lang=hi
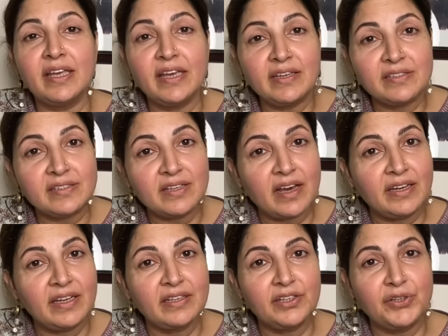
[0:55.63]
ये
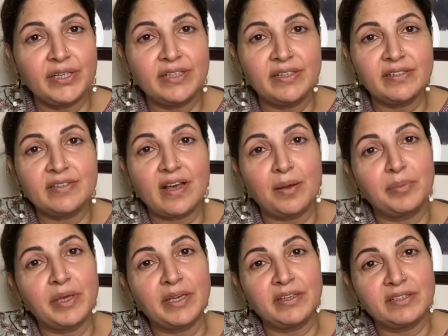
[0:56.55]
सारे इंग्रेडिएंट्स
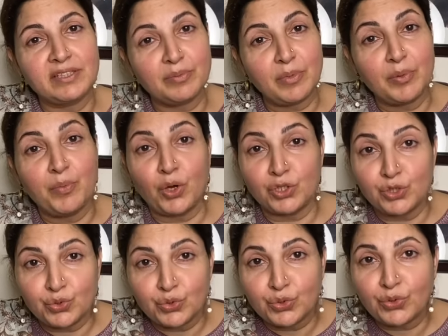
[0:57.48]
आपके किचन में
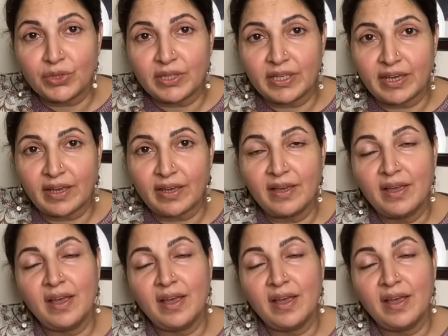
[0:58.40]
मौजूद होते हैं